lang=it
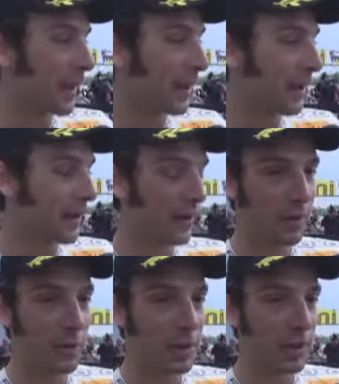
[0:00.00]
eh,
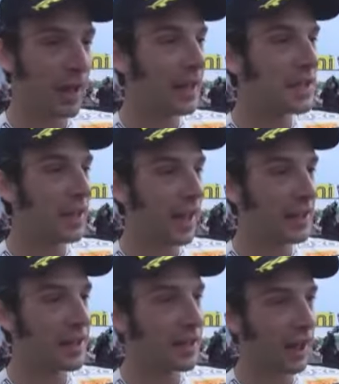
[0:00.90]
come dire, exi, exi,